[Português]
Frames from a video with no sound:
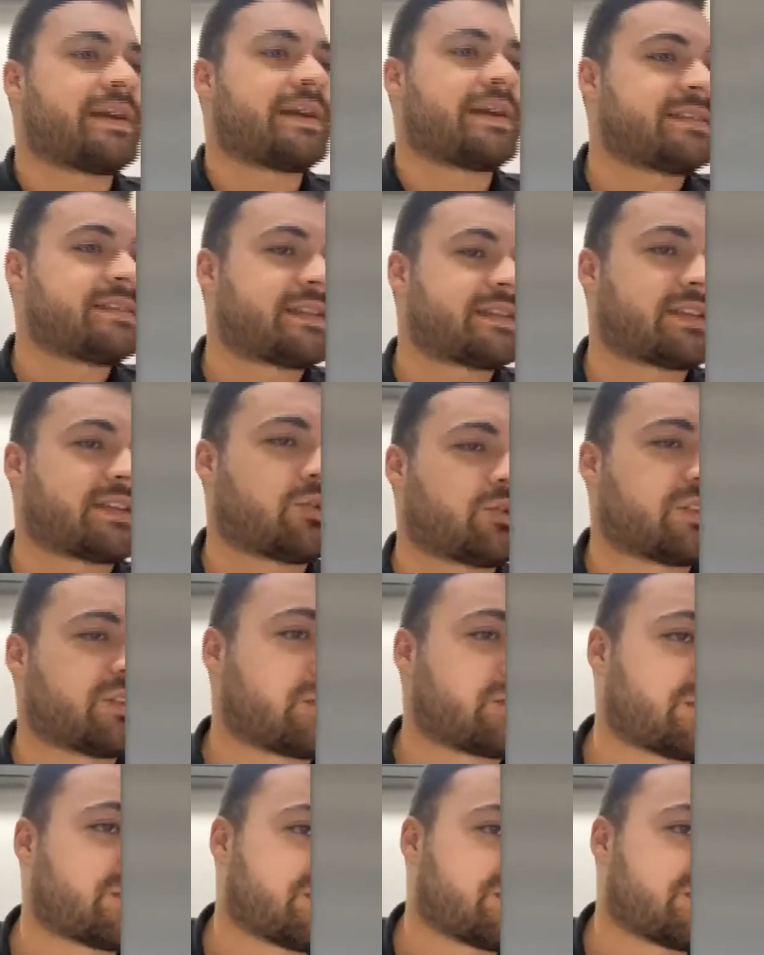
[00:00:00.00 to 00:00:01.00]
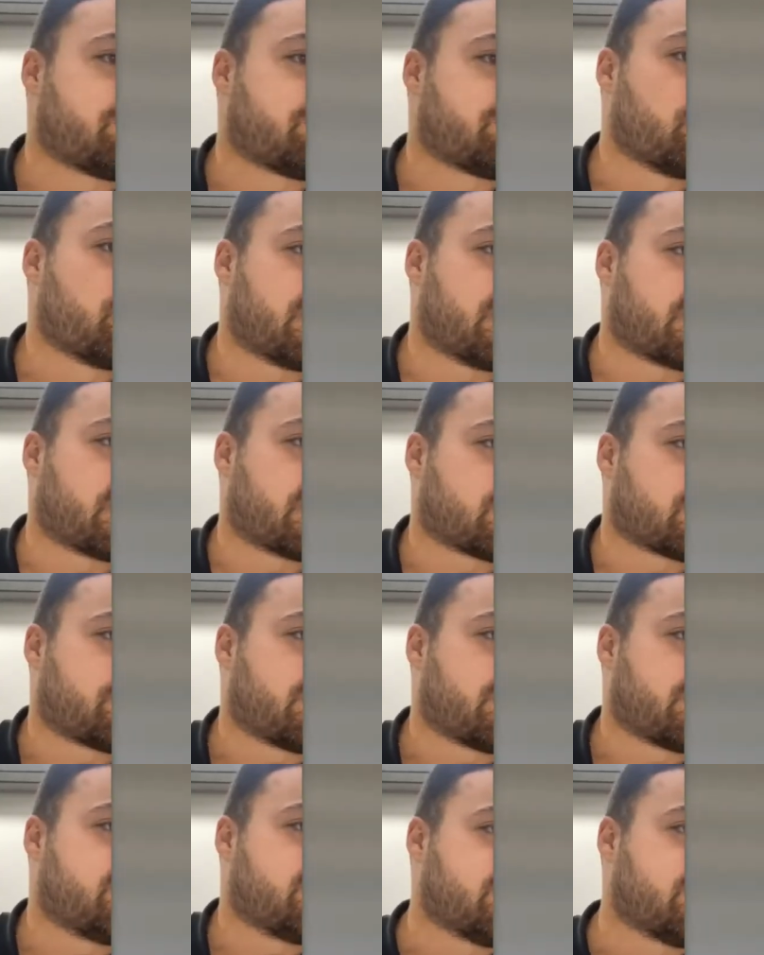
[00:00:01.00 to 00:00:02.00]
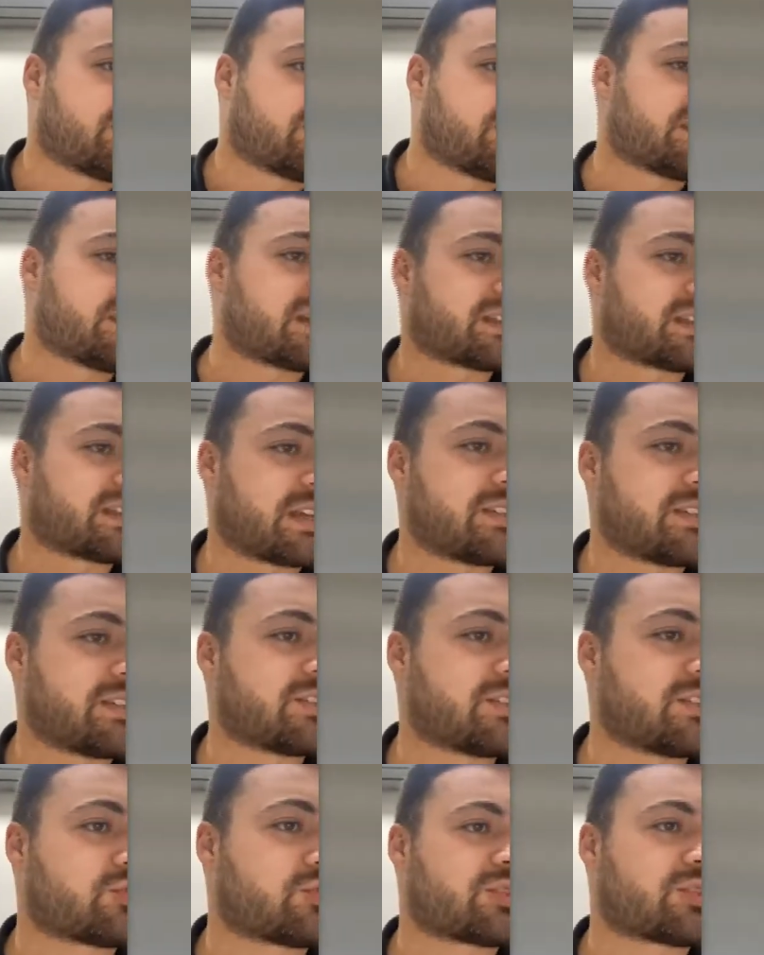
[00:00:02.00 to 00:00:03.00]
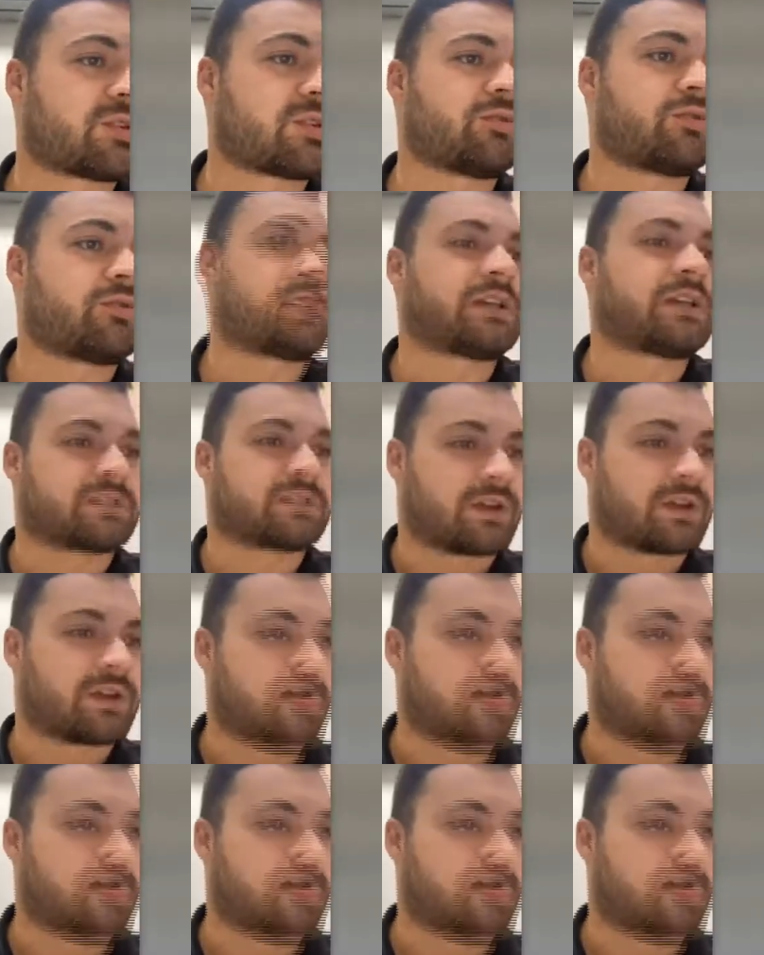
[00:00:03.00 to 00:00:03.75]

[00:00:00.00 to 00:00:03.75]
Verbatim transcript: Item 2. Audiência pública não prevista. Item 3. Discussão e votação.